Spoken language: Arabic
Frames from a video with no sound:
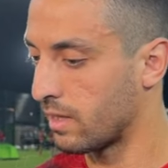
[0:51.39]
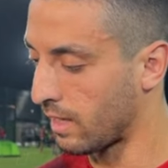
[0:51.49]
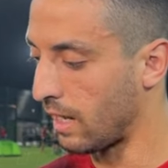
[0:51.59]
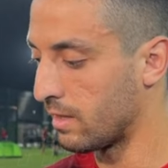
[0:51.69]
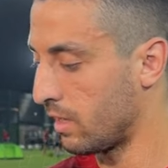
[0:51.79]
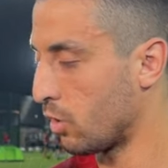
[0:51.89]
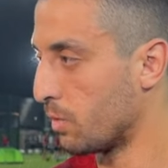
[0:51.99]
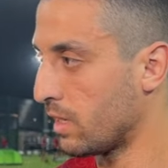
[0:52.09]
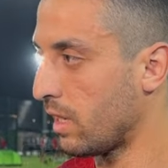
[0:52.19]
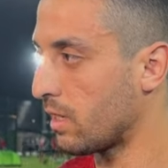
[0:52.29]
كان عندنا
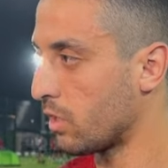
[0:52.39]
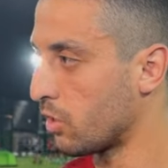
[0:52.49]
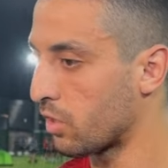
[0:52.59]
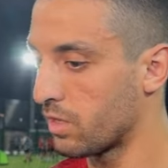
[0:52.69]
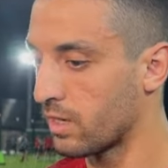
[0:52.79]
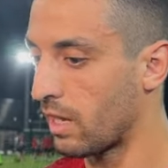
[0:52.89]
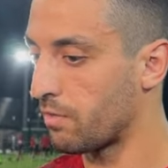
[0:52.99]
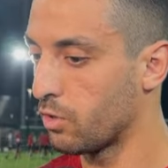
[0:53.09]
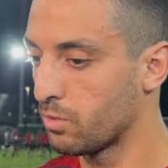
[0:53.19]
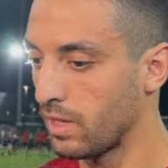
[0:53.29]
يومين ان احنا نقدر نرجع
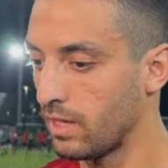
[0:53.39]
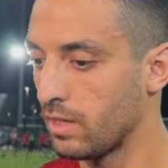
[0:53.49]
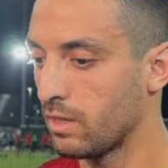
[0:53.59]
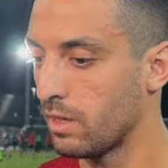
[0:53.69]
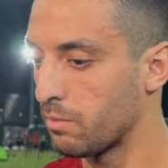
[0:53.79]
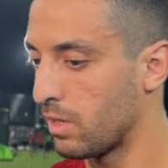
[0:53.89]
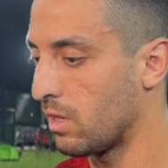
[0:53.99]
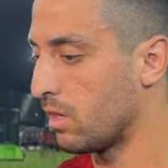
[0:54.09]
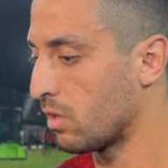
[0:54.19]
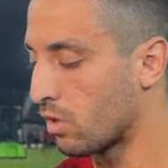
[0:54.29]
فيهم تاني
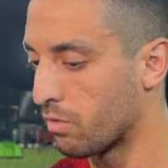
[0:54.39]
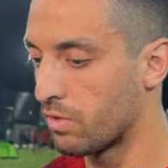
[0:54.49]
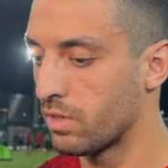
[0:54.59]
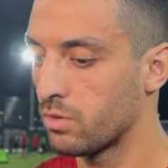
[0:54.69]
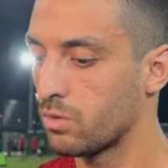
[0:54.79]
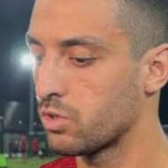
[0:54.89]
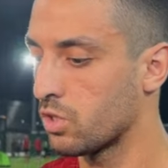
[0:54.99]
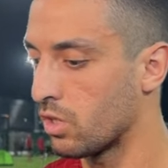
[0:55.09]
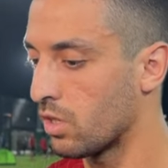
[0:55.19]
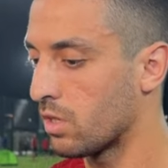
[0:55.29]
بالريكفري وان
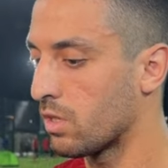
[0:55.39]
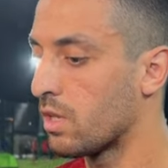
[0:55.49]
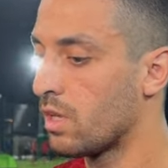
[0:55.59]
شاء الله